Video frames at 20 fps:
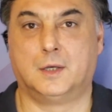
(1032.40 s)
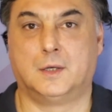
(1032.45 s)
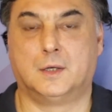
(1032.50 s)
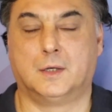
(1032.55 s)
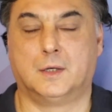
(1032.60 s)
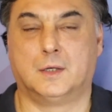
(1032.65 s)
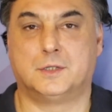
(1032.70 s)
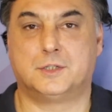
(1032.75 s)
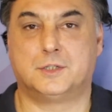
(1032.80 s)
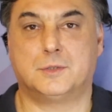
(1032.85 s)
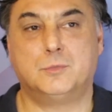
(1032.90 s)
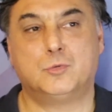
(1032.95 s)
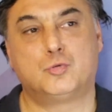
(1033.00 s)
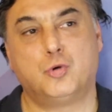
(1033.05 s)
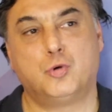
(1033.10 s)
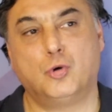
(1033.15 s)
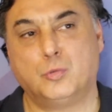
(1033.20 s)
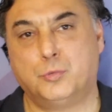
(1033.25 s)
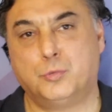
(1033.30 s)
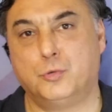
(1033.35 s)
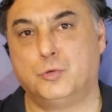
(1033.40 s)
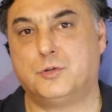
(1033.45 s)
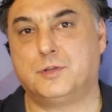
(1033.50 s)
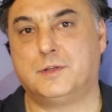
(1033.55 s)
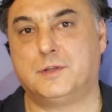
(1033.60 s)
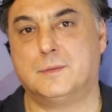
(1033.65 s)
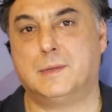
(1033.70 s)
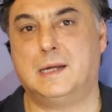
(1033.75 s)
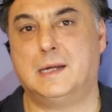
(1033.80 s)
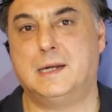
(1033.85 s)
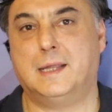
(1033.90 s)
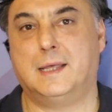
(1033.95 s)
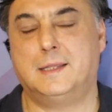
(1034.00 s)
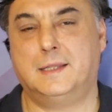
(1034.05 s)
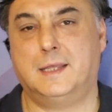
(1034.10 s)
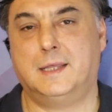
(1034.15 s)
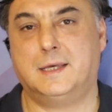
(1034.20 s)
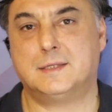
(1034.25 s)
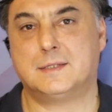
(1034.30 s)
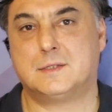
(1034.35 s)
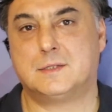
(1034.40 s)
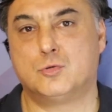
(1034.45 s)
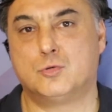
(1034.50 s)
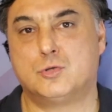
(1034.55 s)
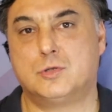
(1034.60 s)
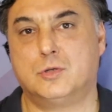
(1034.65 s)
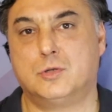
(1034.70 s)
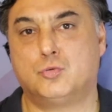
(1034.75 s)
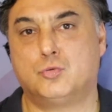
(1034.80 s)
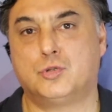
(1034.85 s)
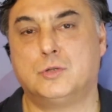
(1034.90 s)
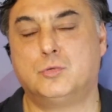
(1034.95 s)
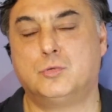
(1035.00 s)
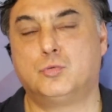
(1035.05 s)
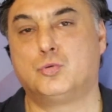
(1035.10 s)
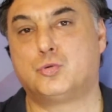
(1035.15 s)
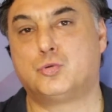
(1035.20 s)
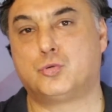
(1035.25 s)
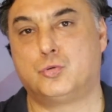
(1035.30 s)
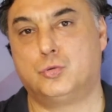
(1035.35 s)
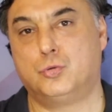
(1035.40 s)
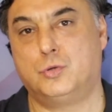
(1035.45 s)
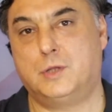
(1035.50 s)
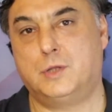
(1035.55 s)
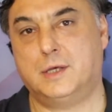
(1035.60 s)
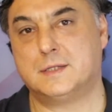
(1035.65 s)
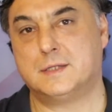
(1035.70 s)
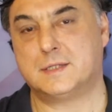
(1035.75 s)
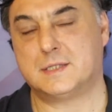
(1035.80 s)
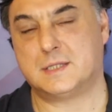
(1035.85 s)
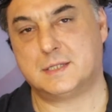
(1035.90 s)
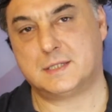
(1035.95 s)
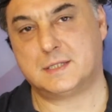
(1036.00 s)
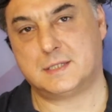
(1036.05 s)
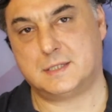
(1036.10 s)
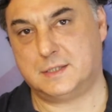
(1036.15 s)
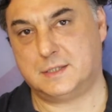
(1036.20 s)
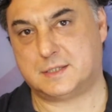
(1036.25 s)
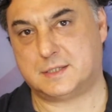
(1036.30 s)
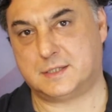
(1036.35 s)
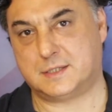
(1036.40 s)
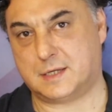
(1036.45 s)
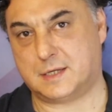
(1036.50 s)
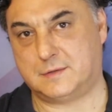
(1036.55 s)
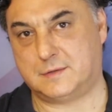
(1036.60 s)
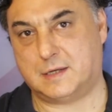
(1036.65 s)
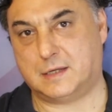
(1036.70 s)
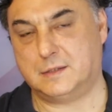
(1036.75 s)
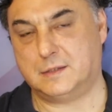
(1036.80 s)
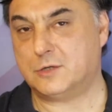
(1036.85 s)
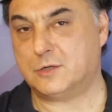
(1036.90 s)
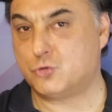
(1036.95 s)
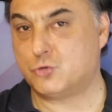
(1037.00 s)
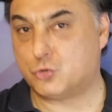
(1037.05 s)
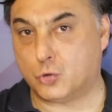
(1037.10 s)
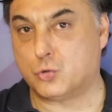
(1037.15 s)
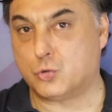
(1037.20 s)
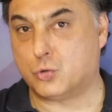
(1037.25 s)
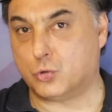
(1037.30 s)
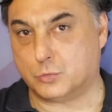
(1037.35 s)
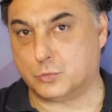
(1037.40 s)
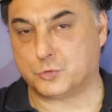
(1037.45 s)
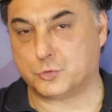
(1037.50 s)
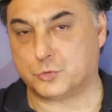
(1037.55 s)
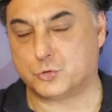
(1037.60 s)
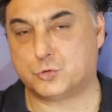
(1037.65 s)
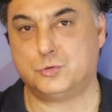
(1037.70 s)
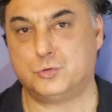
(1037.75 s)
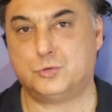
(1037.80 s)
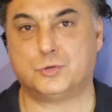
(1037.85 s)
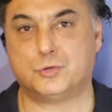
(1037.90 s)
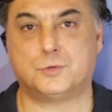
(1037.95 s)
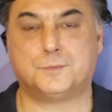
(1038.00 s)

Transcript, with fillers: Şimdi çok büyük ihtimalle endeks %3'e düştüğünde hissesini satanlar çok olmuştur.